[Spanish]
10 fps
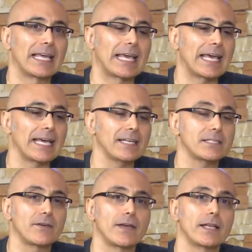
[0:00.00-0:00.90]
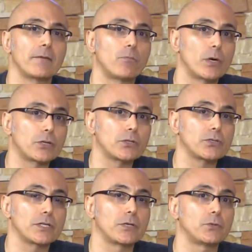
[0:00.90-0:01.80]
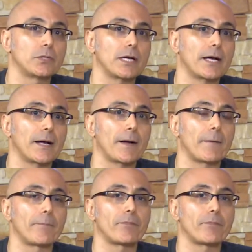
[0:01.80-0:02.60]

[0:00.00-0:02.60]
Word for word: que se ven envueltos en una,